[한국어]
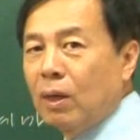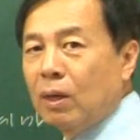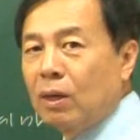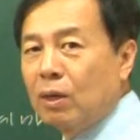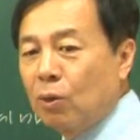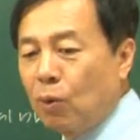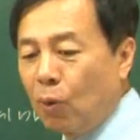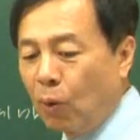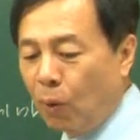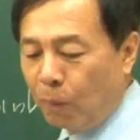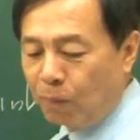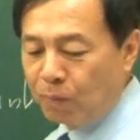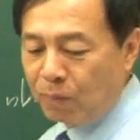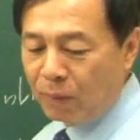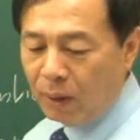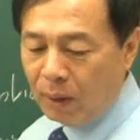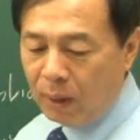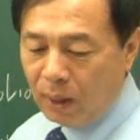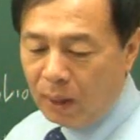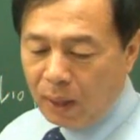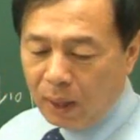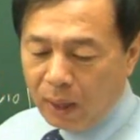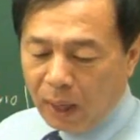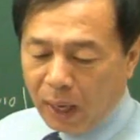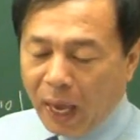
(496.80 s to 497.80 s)
그리고
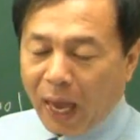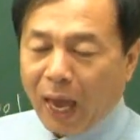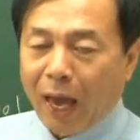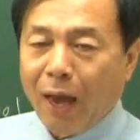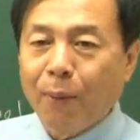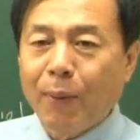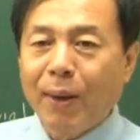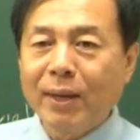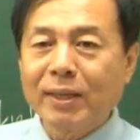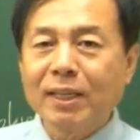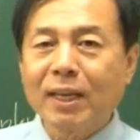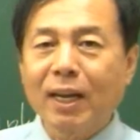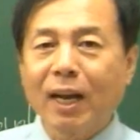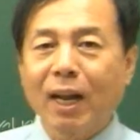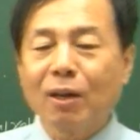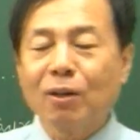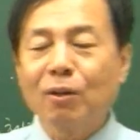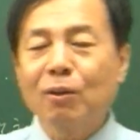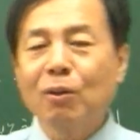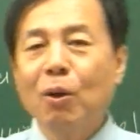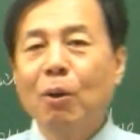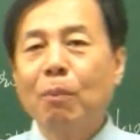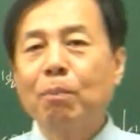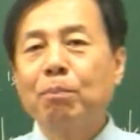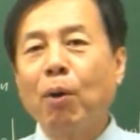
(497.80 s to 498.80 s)
해외
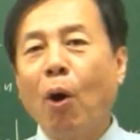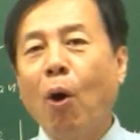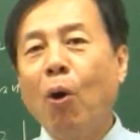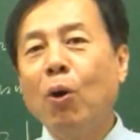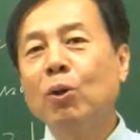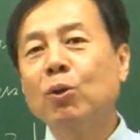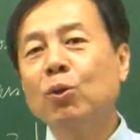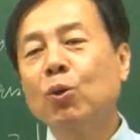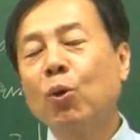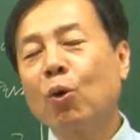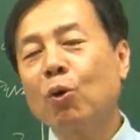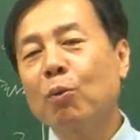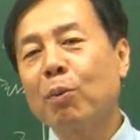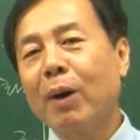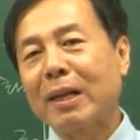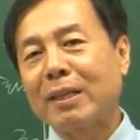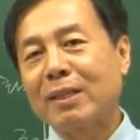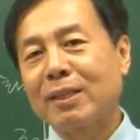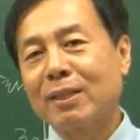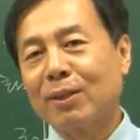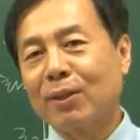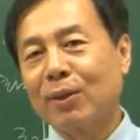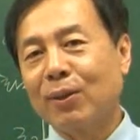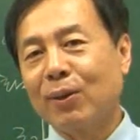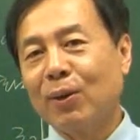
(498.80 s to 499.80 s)
재난은 별도로
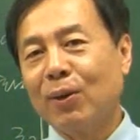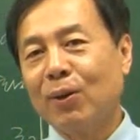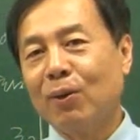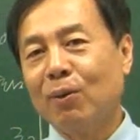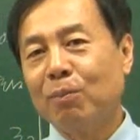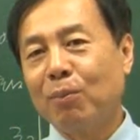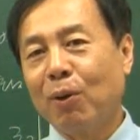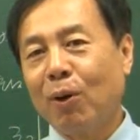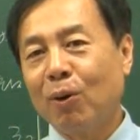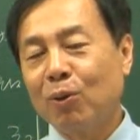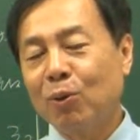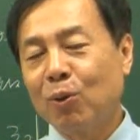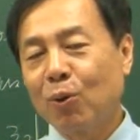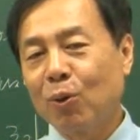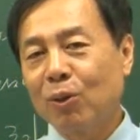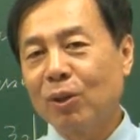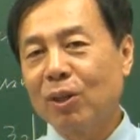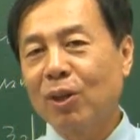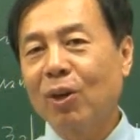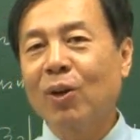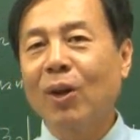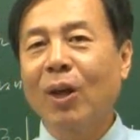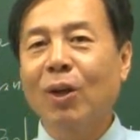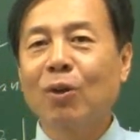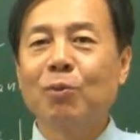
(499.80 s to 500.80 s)
봤어요. 별도로
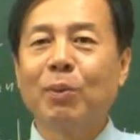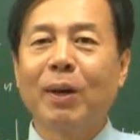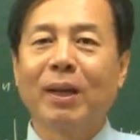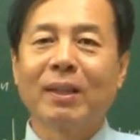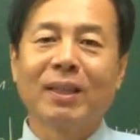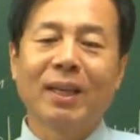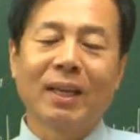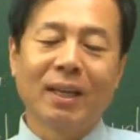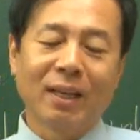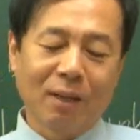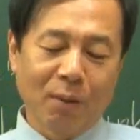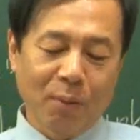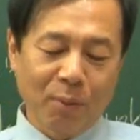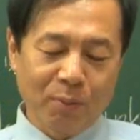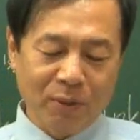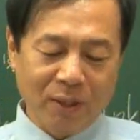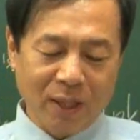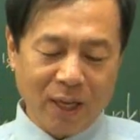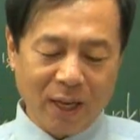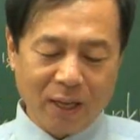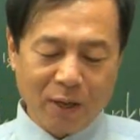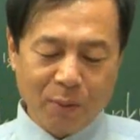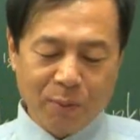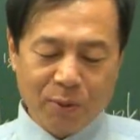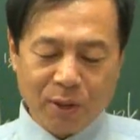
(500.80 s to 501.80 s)
떼어놓고 봤다 이렇게
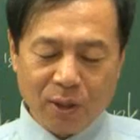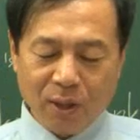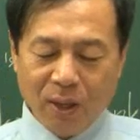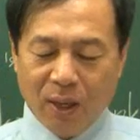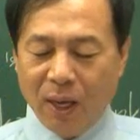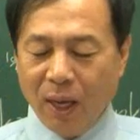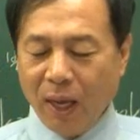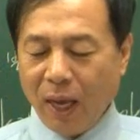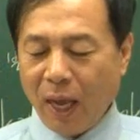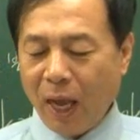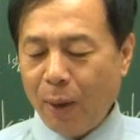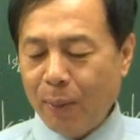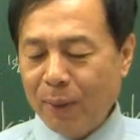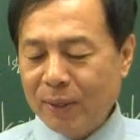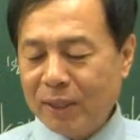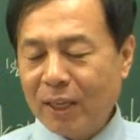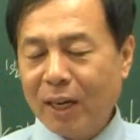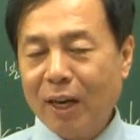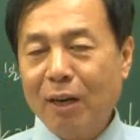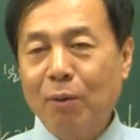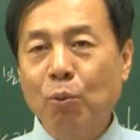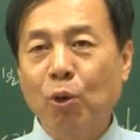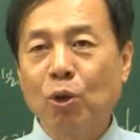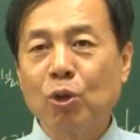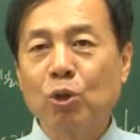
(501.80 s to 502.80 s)
봅니다. 그러면서 해외
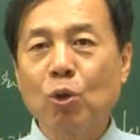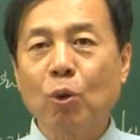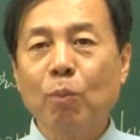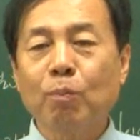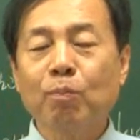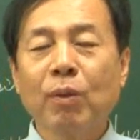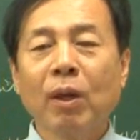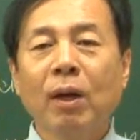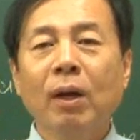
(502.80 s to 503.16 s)
재난은 뭐였죠?